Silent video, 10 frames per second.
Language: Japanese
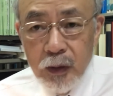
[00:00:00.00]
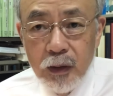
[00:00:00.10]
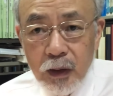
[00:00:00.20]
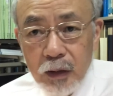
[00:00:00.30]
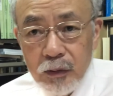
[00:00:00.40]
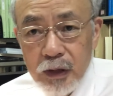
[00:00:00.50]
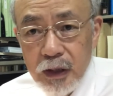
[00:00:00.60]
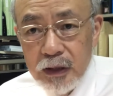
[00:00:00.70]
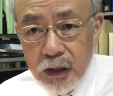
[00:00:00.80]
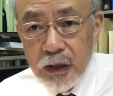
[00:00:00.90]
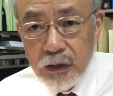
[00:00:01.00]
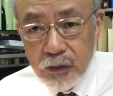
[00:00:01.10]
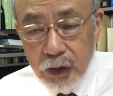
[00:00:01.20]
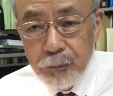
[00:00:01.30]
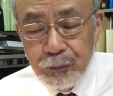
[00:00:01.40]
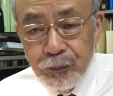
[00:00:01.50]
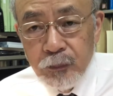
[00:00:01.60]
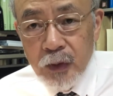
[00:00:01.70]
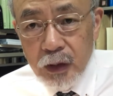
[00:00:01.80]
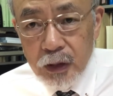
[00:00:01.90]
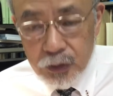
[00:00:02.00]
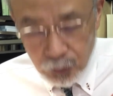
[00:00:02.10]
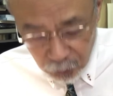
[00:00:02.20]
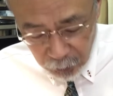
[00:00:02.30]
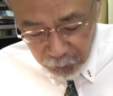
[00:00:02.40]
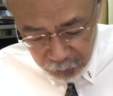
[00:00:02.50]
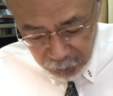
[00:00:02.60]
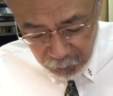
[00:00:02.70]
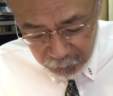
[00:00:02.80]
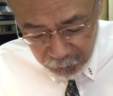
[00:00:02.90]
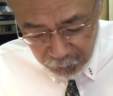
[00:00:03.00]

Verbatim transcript: あの現在形のねでその変化形